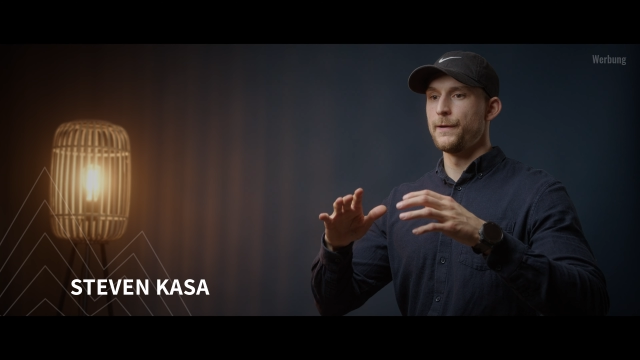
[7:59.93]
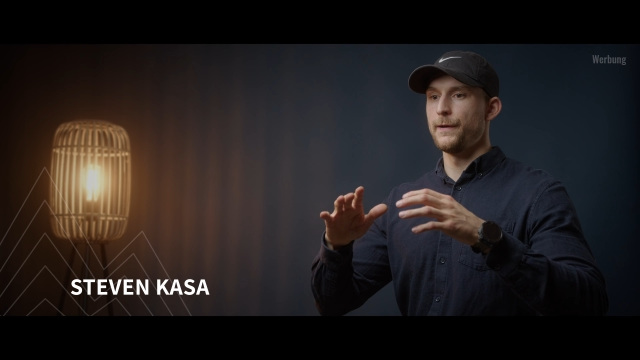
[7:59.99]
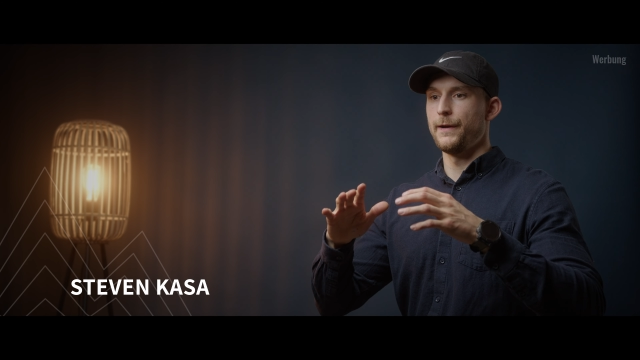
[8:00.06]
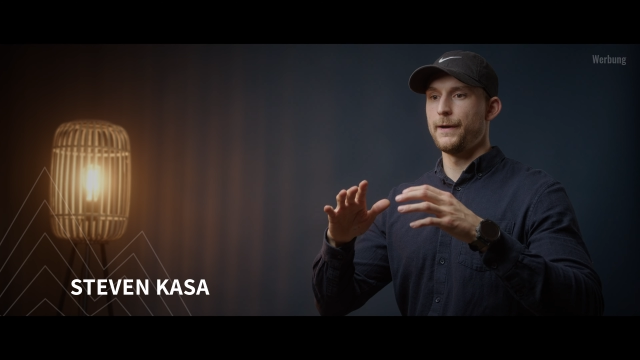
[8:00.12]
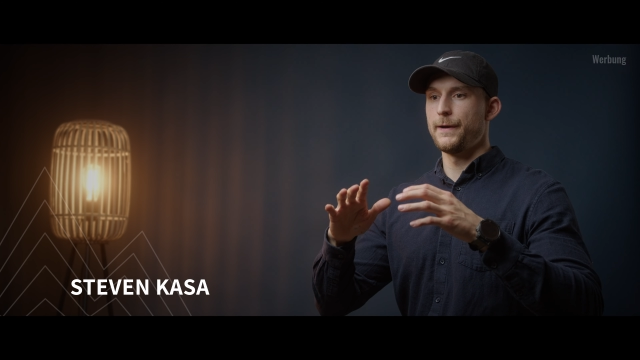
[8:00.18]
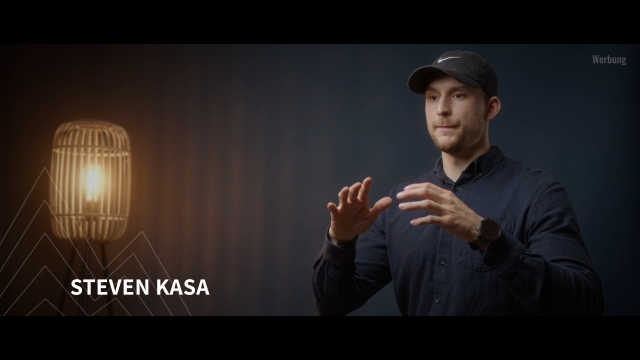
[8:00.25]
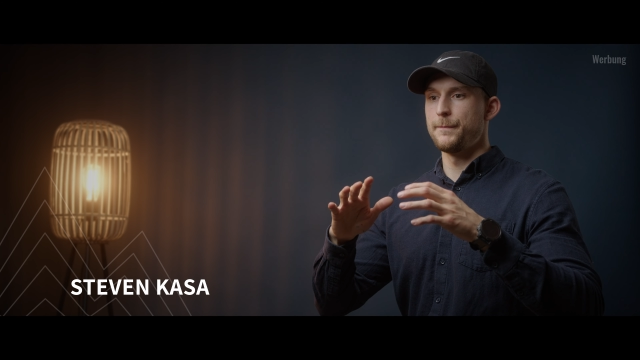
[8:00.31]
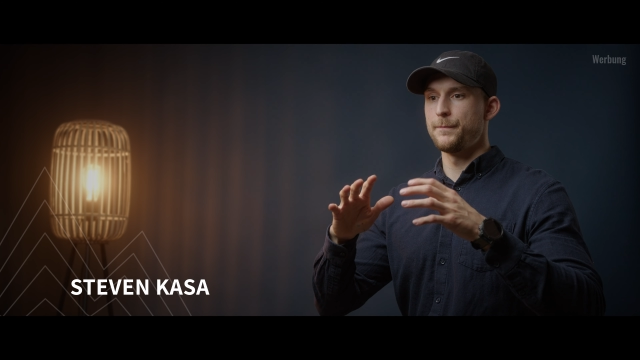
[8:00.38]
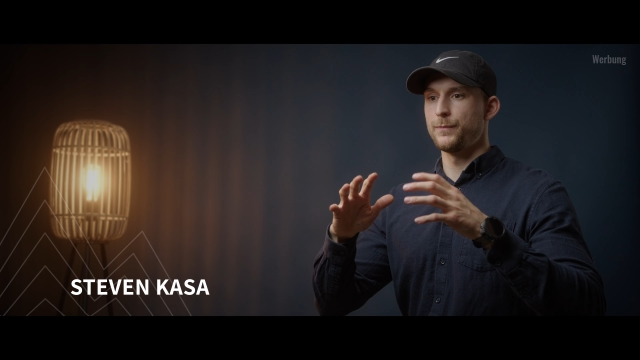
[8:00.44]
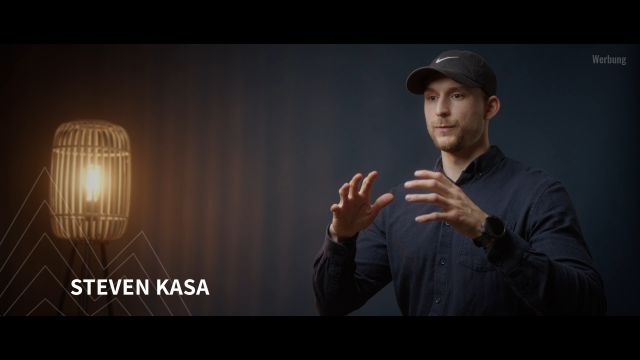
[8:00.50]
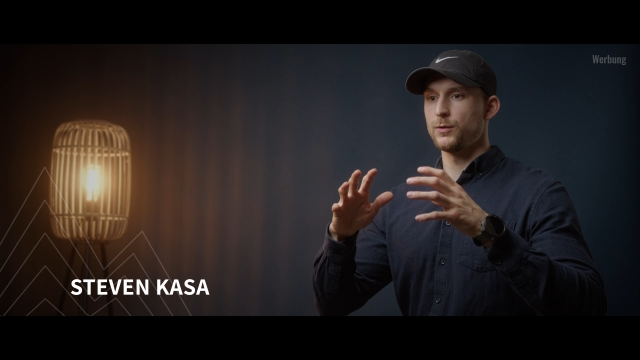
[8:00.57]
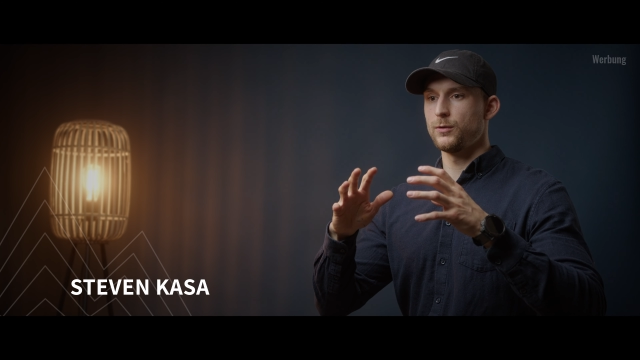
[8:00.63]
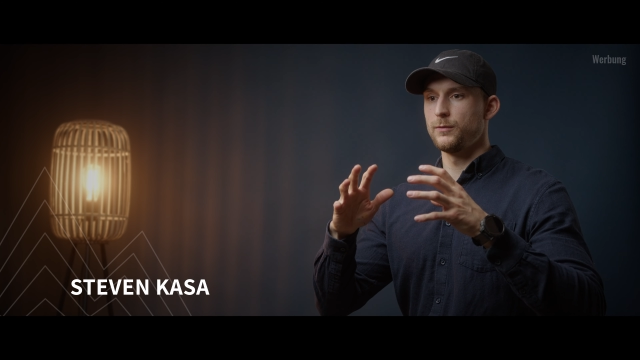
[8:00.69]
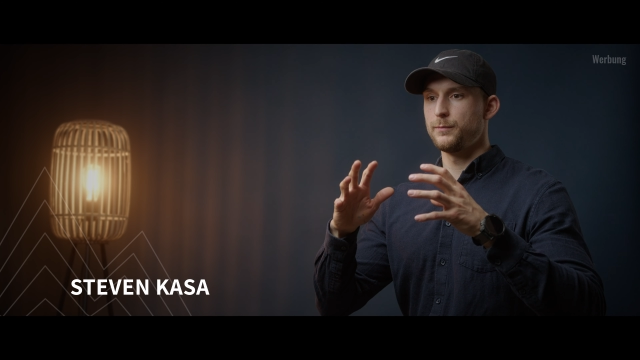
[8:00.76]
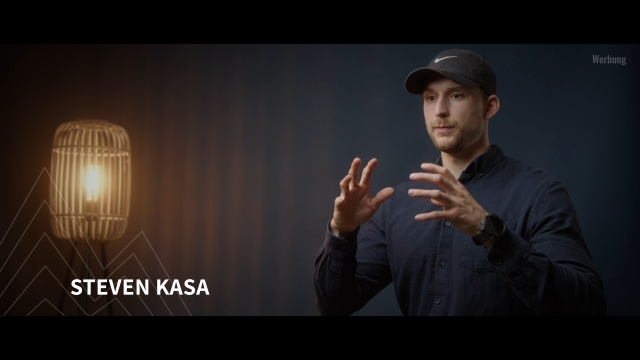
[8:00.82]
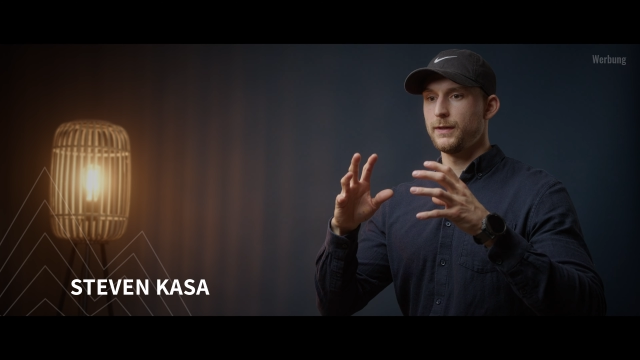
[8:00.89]
ähm,
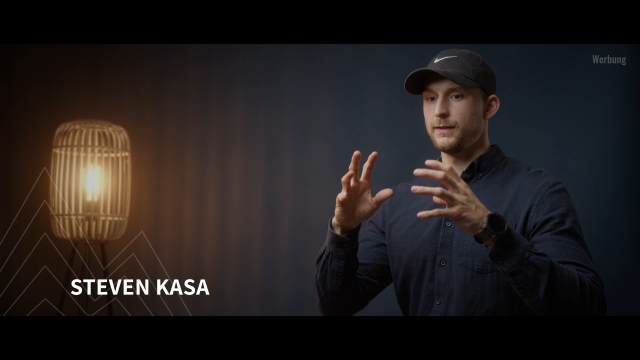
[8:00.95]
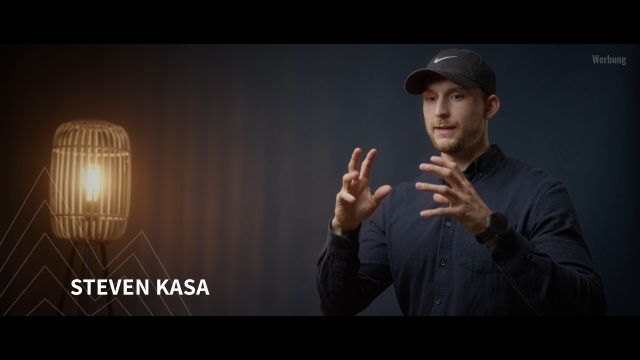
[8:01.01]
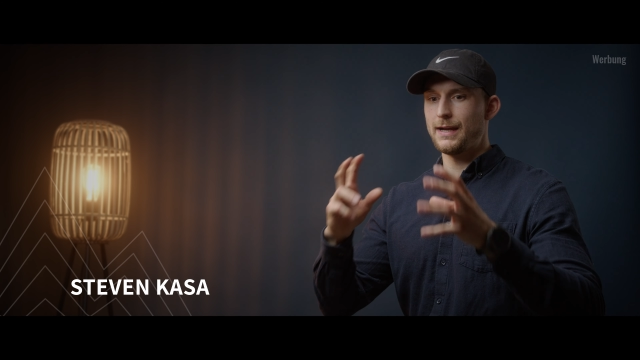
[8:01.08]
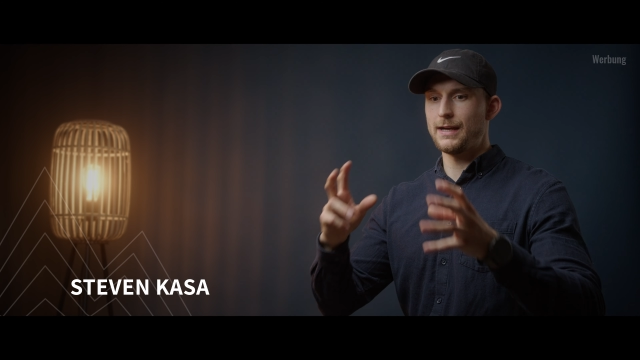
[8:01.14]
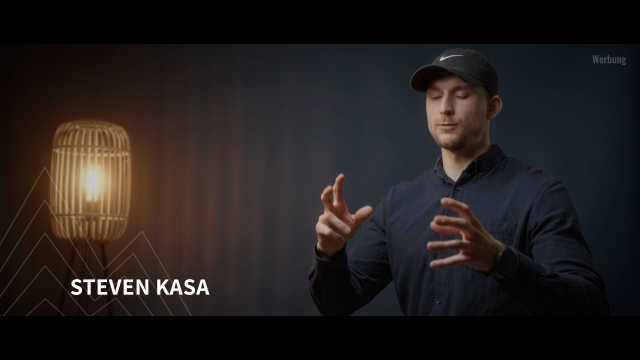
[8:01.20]
und bei der